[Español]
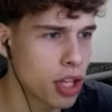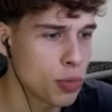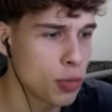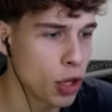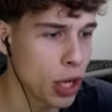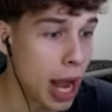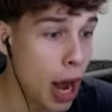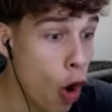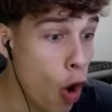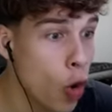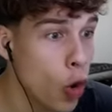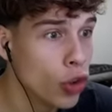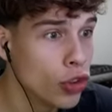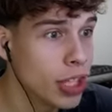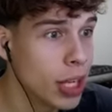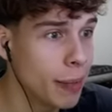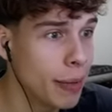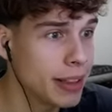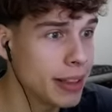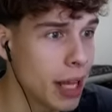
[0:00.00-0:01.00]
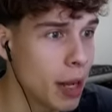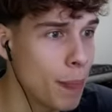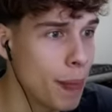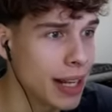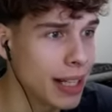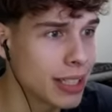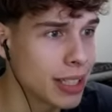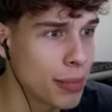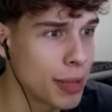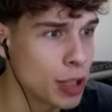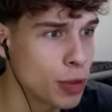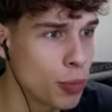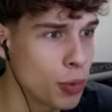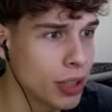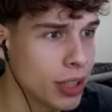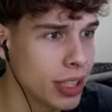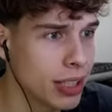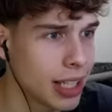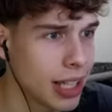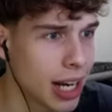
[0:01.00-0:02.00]
voy a... ¡Uh! Diamante Vale, chavales, voy a
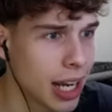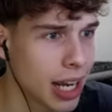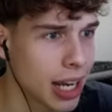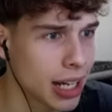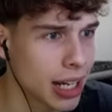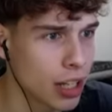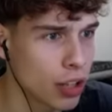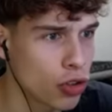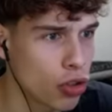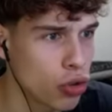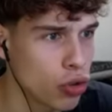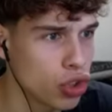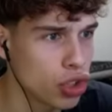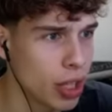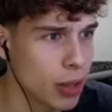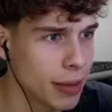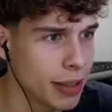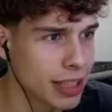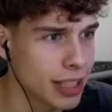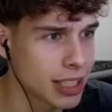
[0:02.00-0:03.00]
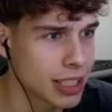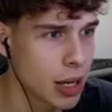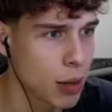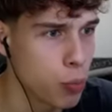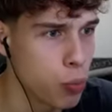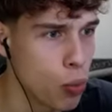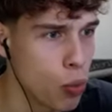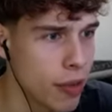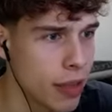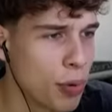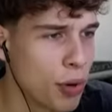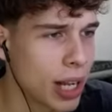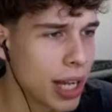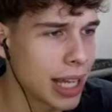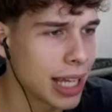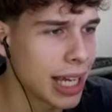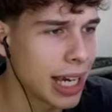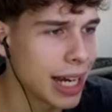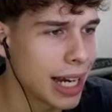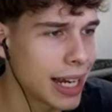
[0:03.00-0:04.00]
intentar agarrar todos los diamantes que pueda Por
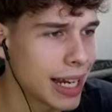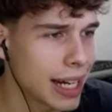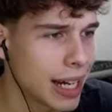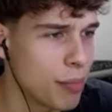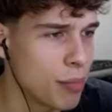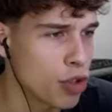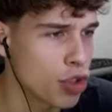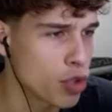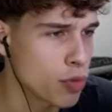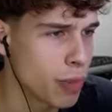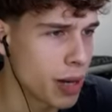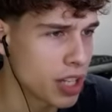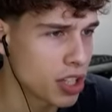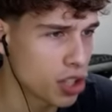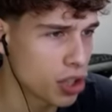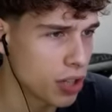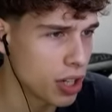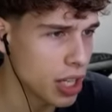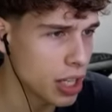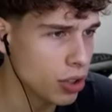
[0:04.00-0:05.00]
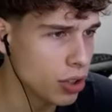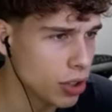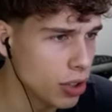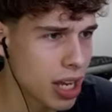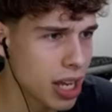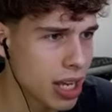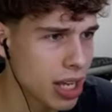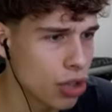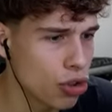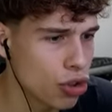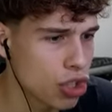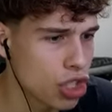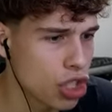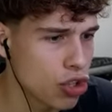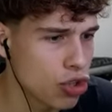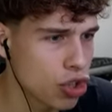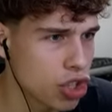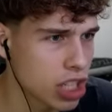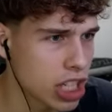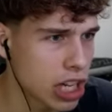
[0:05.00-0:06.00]
aquí agarramos más orito Y creo,
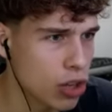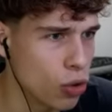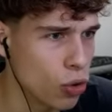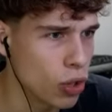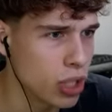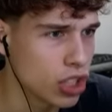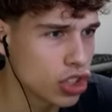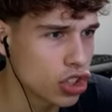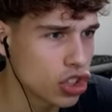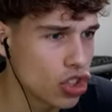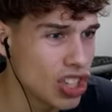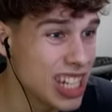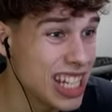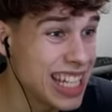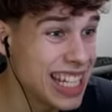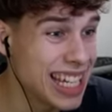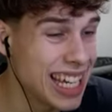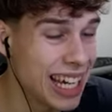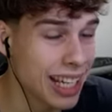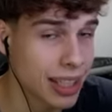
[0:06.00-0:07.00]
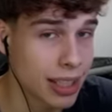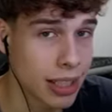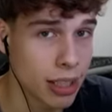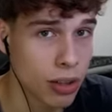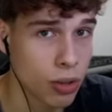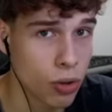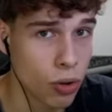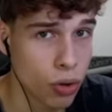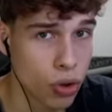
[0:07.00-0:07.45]
chicos, que con esto ya tengo